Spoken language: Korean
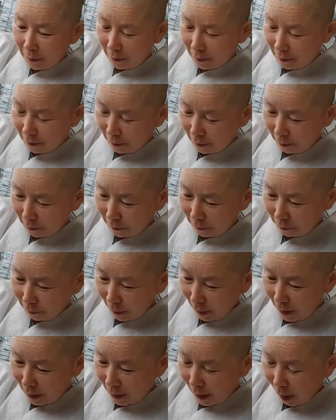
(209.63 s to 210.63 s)
어,
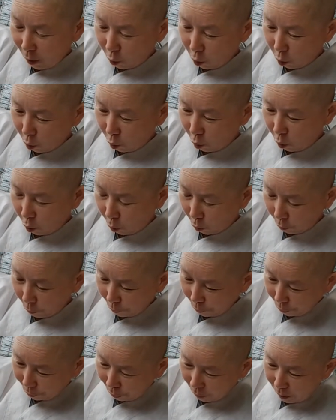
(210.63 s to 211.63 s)
말겠고
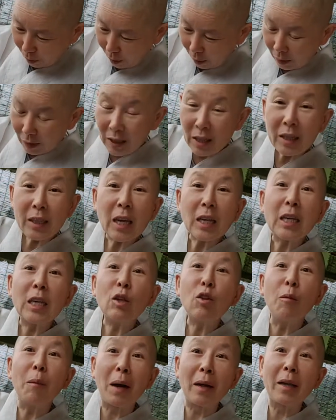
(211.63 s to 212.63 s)
그렇게
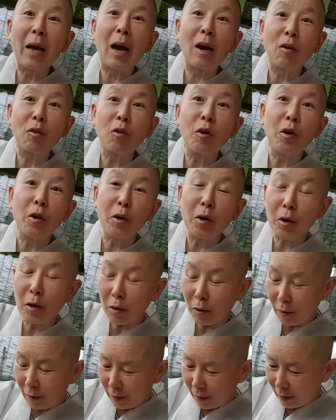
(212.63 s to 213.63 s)
키도 많이 안
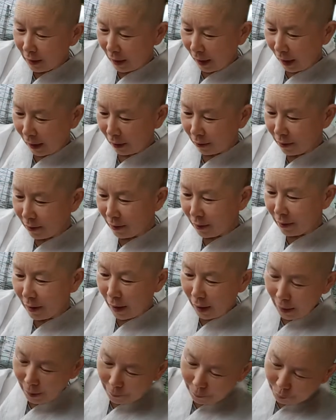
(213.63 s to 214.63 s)
커요. 근데 안
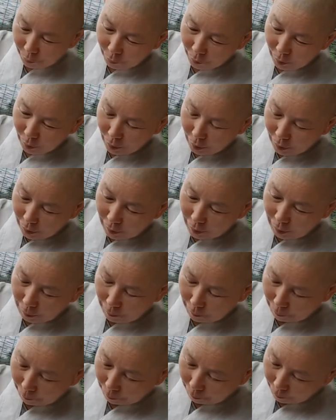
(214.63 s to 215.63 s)
크는데
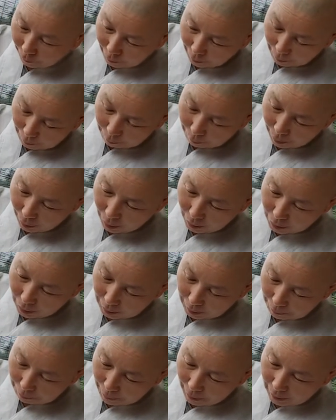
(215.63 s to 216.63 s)
이제
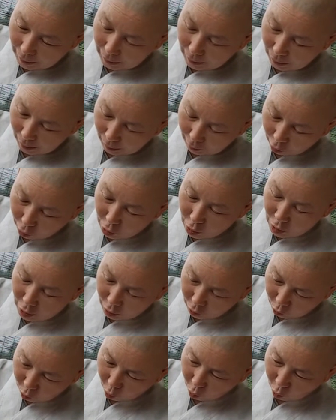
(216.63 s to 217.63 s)
빨갛게 베리가
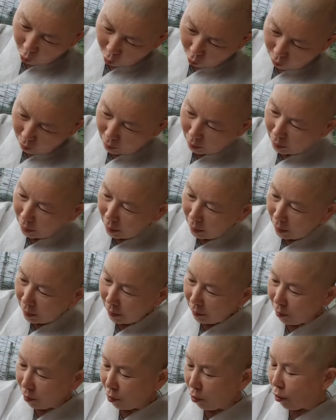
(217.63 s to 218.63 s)
열리죠.
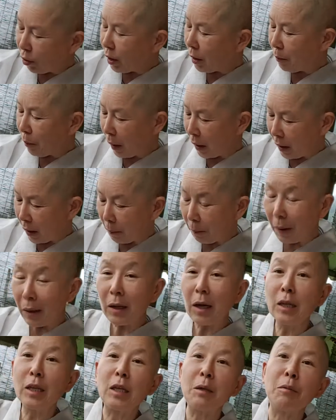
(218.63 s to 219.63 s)
그래서 건이빨이
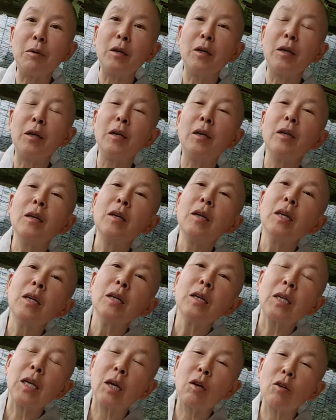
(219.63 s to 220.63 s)
빨간 잎을
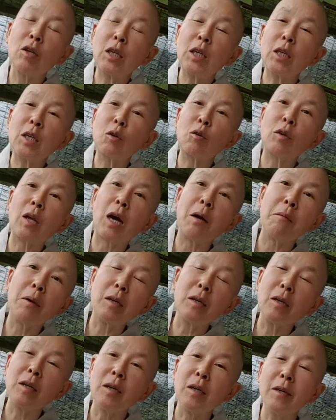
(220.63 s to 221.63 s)
제거시키고
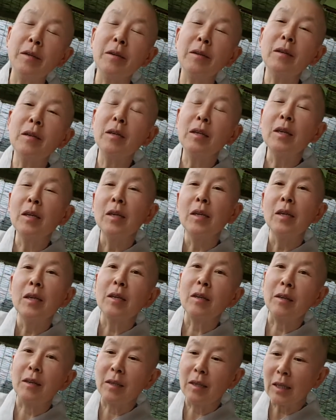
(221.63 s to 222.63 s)
나면은
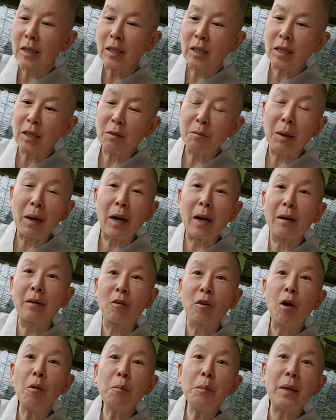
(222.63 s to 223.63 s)
그 이제 지금 말하는
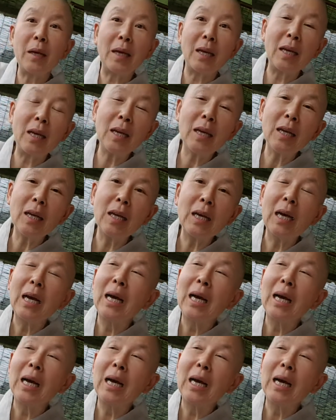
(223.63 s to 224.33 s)
커피